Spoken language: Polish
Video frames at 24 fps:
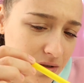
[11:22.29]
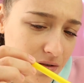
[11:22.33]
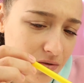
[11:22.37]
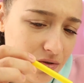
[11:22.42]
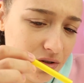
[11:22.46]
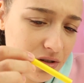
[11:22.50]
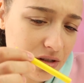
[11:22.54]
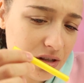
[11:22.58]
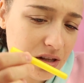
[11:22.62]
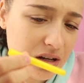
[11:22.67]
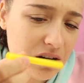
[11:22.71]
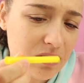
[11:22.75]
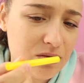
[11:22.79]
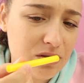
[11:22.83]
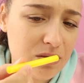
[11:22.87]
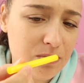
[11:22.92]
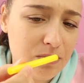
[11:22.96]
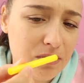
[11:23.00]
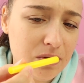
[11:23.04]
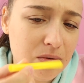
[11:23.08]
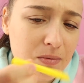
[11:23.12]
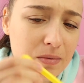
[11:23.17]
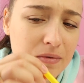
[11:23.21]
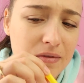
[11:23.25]
zawsze staram się
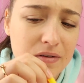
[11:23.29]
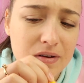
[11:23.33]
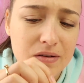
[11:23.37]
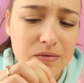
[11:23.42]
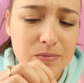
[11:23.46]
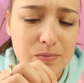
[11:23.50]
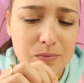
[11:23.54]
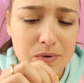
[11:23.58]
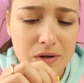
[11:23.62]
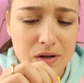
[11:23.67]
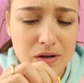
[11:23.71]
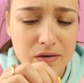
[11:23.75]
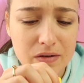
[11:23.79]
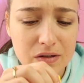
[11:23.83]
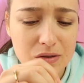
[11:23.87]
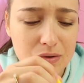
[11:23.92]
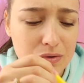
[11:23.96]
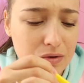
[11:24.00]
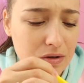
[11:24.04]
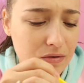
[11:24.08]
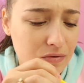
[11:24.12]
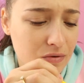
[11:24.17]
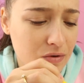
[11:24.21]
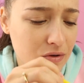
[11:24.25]
pilnować,
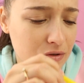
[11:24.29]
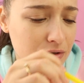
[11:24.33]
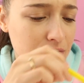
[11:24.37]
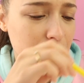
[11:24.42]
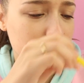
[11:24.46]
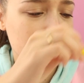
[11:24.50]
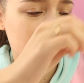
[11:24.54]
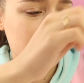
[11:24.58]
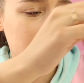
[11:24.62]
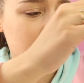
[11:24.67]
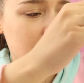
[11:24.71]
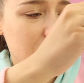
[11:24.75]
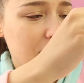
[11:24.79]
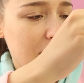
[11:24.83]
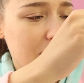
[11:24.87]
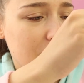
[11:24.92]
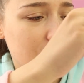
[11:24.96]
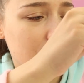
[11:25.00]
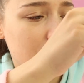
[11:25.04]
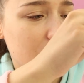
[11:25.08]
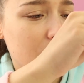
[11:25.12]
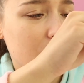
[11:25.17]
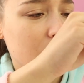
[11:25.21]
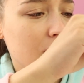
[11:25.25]
która wchodzi do
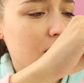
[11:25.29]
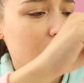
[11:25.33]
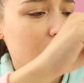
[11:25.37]
slajma.